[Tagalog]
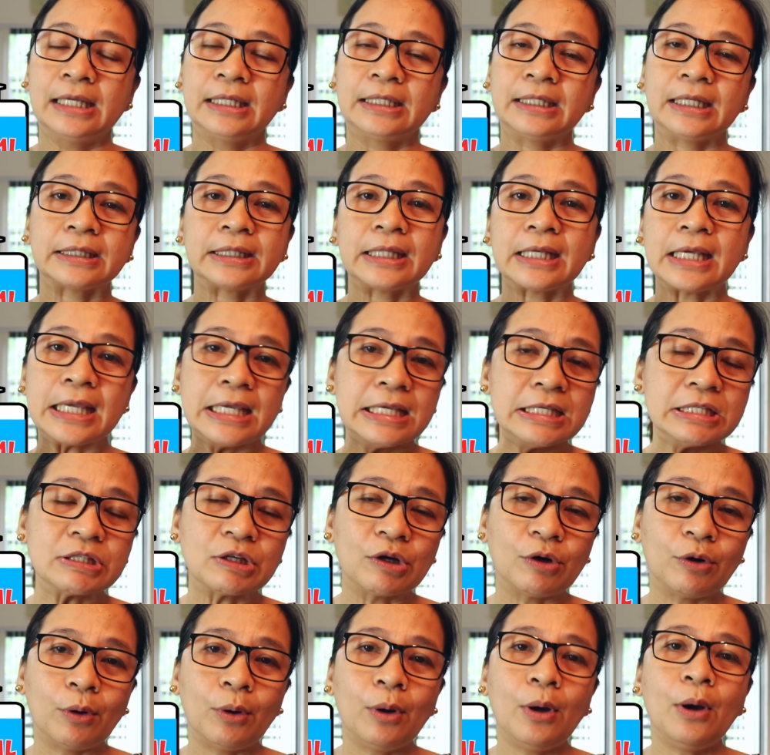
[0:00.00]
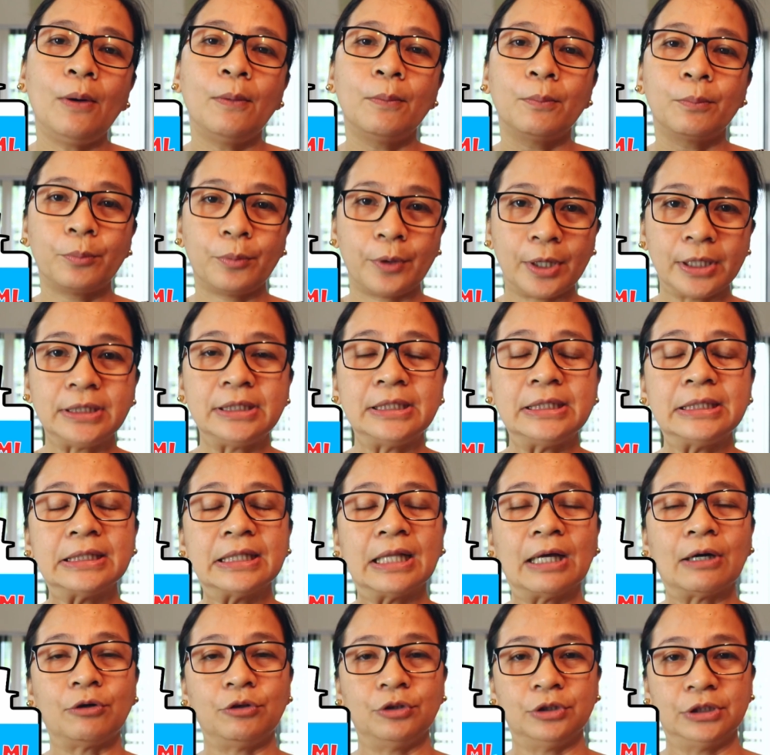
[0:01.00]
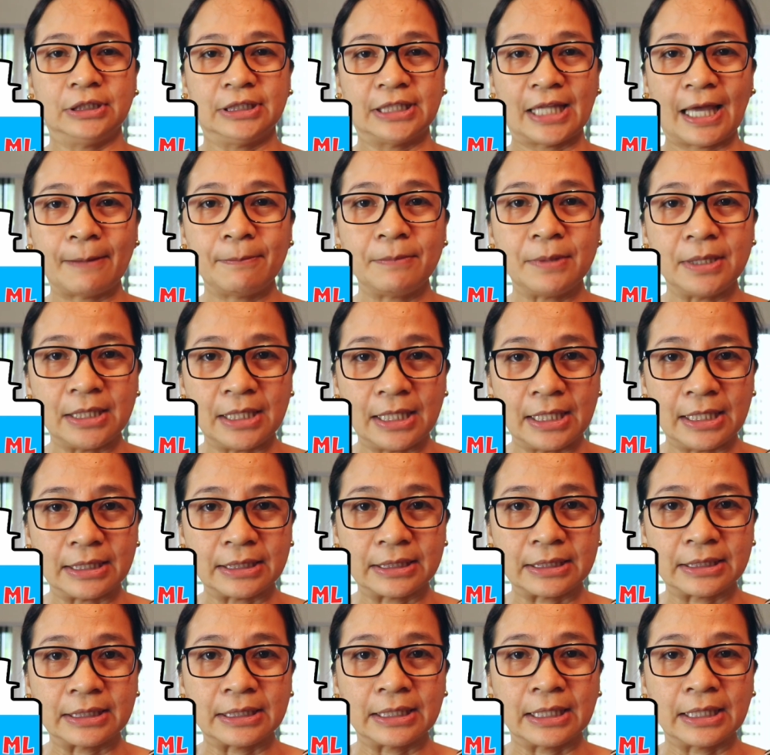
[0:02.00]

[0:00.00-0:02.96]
Natingin nyo, pwedeng na-contaminate